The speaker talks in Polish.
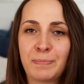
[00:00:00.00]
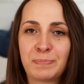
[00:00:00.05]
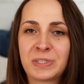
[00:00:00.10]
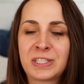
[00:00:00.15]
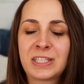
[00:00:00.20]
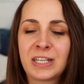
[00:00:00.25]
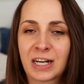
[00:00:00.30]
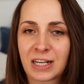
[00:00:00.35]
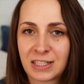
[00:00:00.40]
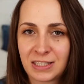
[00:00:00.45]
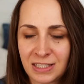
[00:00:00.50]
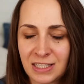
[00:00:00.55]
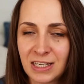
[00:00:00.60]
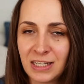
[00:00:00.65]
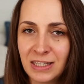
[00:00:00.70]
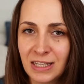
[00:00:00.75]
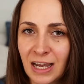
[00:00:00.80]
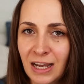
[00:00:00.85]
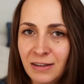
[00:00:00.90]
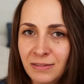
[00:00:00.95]

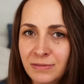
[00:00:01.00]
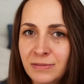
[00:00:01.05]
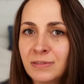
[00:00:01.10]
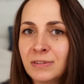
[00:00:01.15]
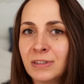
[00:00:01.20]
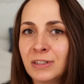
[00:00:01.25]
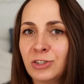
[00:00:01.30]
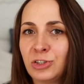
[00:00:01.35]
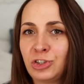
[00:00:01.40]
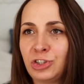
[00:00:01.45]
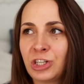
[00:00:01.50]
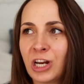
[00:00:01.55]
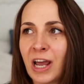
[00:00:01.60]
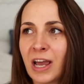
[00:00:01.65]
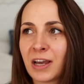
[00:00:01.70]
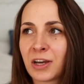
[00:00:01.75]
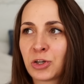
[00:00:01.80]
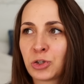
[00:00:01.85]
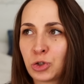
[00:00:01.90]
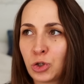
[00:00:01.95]
abstrakcyjne,
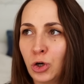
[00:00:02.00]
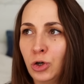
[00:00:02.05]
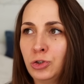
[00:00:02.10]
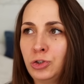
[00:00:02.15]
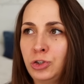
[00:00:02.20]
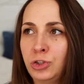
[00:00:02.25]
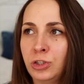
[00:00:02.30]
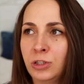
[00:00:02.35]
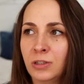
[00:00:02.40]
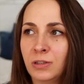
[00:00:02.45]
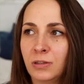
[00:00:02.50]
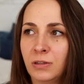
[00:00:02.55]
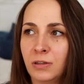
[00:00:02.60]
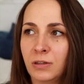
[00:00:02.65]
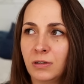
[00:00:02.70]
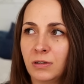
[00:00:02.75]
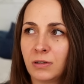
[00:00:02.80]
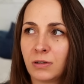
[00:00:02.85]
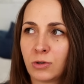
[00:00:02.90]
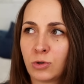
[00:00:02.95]
że ktoś
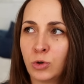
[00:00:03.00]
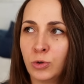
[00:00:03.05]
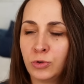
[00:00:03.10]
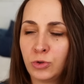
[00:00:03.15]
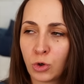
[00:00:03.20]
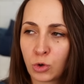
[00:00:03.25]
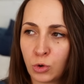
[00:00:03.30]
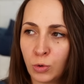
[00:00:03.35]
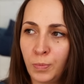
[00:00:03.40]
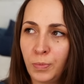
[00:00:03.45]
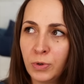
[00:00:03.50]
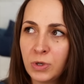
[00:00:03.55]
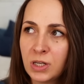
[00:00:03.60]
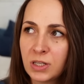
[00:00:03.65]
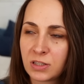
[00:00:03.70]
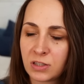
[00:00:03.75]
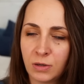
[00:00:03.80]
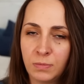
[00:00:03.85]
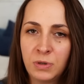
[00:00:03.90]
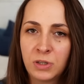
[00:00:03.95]

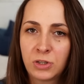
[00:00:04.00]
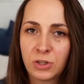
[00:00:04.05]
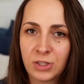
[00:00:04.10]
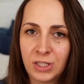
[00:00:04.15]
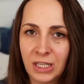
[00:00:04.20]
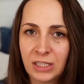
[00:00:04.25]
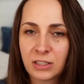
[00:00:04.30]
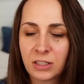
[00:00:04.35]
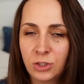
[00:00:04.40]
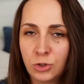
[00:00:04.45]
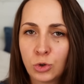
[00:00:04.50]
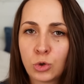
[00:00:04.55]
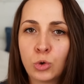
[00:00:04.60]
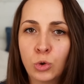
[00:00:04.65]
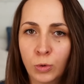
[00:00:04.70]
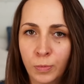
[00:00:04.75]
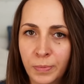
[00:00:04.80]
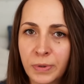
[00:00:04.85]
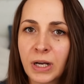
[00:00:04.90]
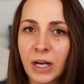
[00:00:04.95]
dokupuje sobie dodatki do
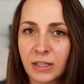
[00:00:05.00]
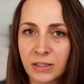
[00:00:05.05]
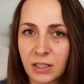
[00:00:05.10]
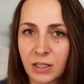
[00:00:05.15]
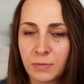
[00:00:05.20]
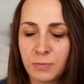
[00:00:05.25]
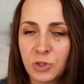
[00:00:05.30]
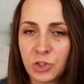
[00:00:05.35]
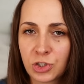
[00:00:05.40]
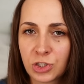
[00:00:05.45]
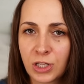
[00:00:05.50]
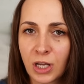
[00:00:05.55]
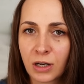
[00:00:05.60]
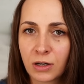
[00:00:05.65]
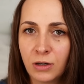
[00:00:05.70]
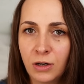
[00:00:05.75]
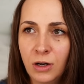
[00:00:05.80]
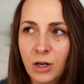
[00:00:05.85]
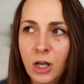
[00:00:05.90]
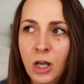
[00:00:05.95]
kubka
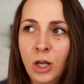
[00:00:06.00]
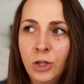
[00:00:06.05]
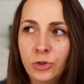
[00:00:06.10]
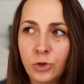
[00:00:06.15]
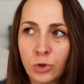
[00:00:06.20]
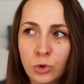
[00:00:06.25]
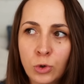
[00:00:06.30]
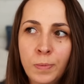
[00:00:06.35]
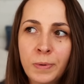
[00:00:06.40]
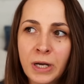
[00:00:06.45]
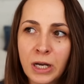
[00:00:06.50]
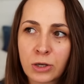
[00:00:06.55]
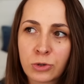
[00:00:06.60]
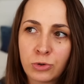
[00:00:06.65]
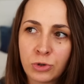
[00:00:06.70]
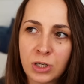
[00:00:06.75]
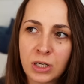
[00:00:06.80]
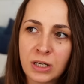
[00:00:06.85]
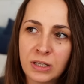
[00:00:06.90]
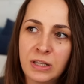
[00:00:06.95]
termicznego. Do kubka,
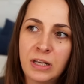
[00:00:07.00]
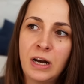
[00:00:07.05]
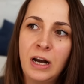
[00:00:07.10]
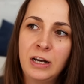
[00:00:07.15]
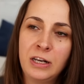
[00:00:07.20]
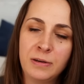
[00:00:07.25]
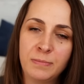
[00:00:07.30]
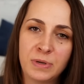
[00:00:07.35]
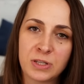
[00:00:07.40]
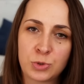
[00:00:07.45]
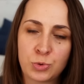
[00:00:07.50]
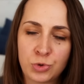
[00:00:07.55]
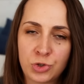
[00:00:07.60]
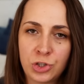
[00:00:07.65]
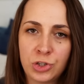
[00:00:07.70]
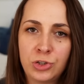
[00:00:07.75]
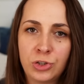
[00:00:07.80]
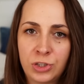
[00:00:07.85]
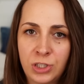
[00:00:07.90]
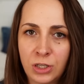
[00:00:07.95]
który generalnie ma
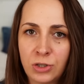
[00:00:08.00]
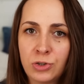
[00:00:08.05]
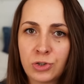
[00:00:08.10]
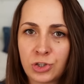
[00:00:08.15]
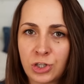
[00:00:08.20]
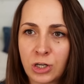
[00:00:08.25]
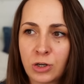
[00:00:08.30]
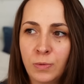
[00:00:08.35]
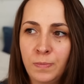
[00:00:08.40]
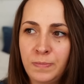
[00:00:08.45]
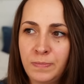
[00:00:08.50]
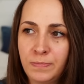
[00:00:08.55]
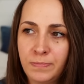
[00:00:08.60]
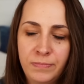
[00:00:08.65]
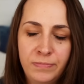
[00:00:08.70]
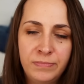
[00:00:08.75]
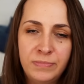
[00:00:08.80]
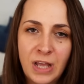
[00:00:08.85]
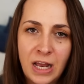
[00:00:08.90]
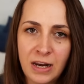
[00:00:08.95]
służyć do tego, że go
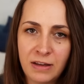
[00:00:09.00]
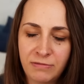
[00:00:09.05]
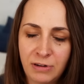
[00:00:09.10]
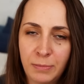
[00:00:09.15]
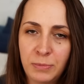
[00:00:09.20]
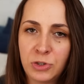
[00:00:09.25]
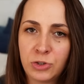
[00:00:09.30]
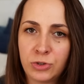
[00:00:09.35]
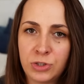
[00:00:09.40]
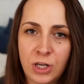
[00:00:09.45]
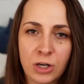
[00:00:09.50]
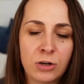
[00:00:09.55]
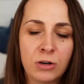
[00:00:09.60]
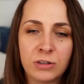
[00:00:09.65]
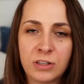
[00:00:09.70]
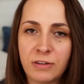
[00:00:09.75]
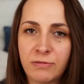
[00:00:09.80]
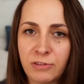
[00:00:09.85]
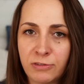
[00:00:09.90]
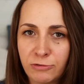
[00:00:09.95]
nalewamy do niego,
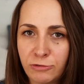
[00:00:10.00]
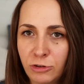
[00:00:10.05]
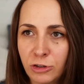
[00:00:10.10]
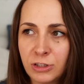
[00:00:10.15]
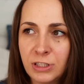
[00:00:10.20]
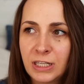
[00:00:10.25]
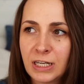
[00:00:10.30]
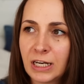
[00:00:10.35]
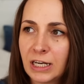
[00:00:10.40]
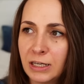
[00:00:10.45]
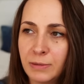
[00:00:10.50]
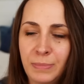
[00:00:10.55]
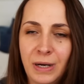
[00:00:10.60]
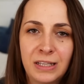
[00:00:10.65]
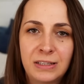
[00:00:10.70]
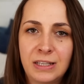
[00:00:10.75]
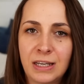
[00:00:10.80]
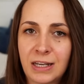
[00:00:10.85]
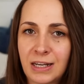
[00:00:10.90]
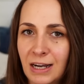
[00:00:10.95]
nie wiem, wodę,
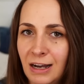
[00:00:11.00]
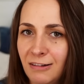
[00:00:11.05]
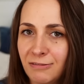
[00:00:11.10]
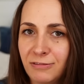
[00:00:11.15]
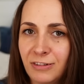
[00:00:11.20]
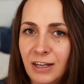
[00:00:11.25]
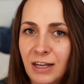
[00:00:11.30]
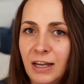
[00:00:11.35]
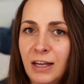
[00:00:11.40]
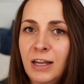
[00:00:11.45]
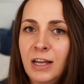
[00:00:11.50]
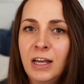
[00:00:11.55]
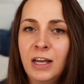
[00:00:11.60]
herbatę, kawę,